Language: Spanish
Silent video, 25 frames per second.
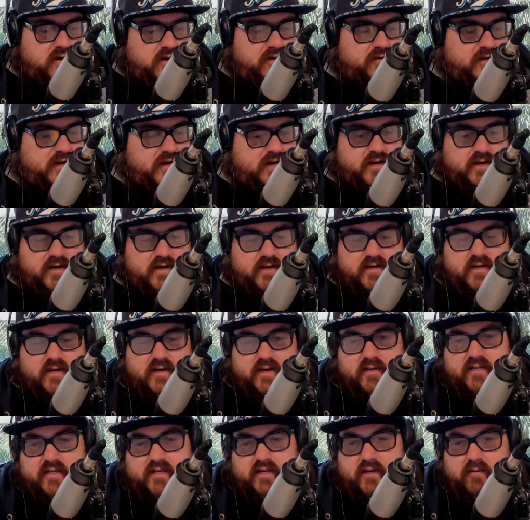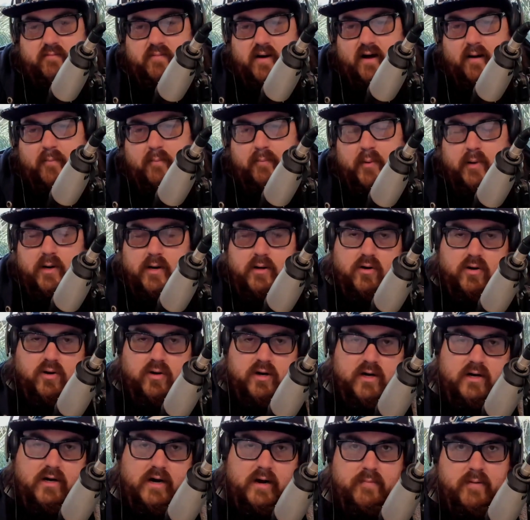de que si vas a poder
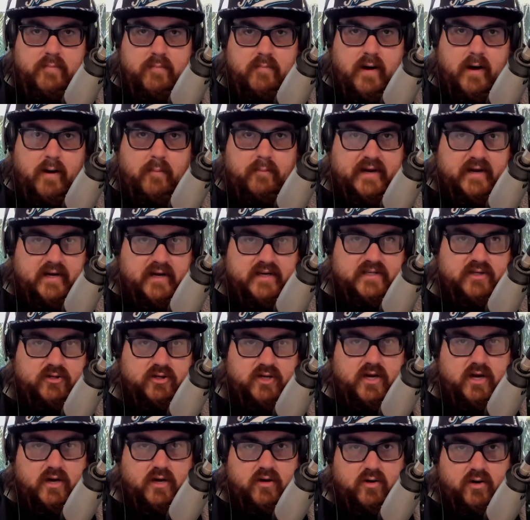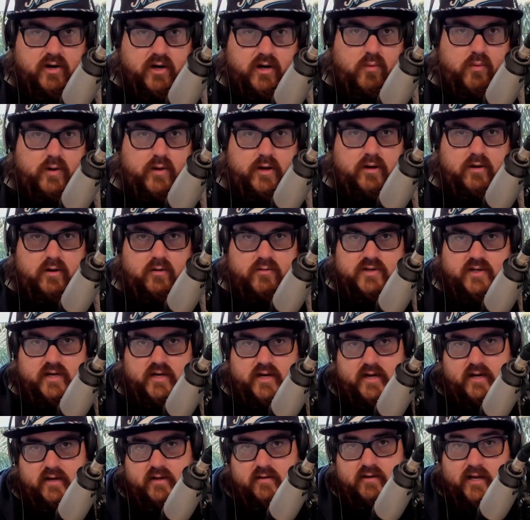correr las mismas aplicaciones que corres Windows
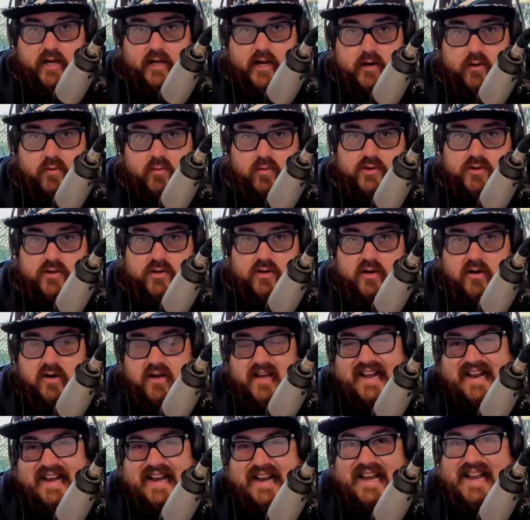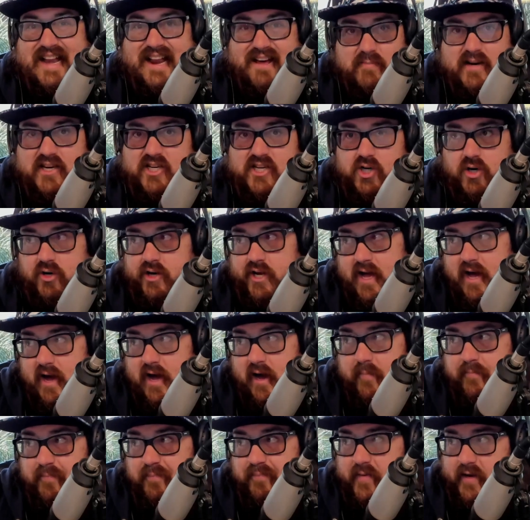en Linux, la
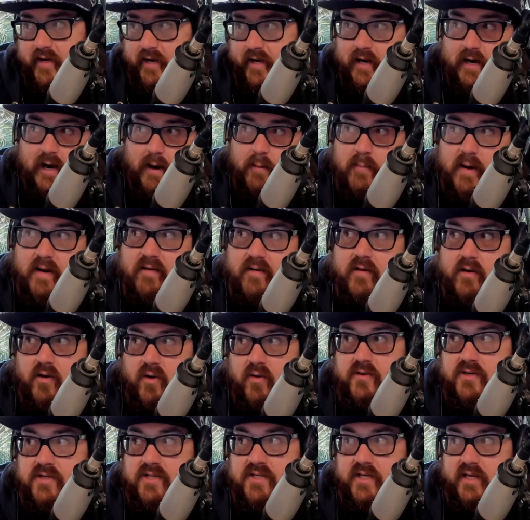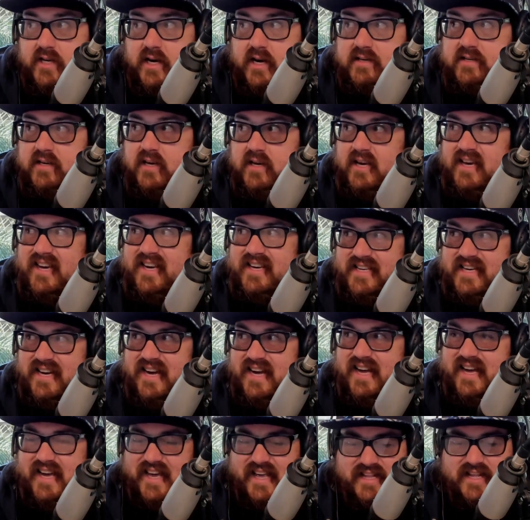mayoría y las más conocidas
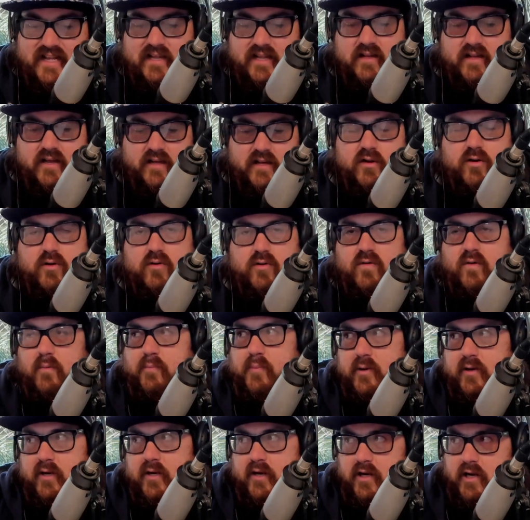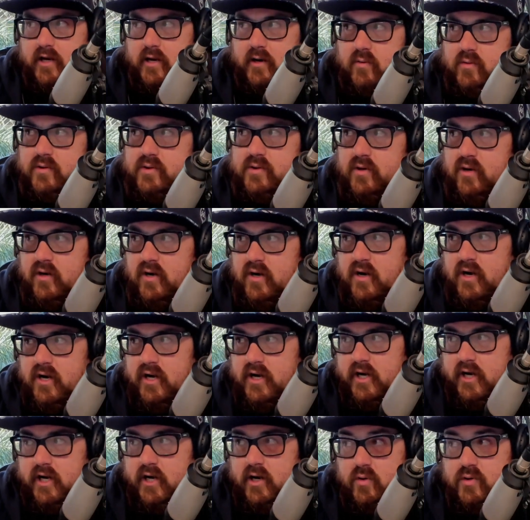ya están teniendo soporte en Linux.
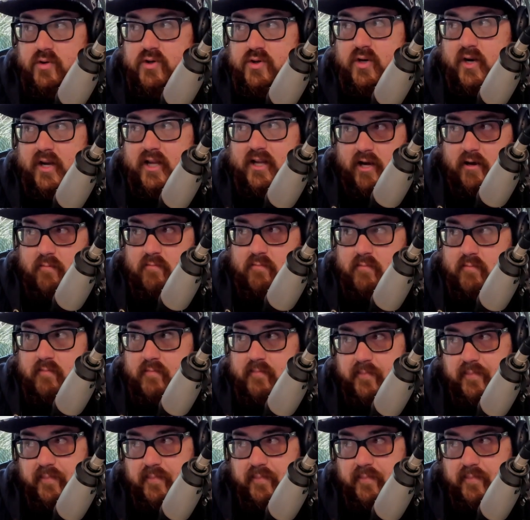Incluso Steam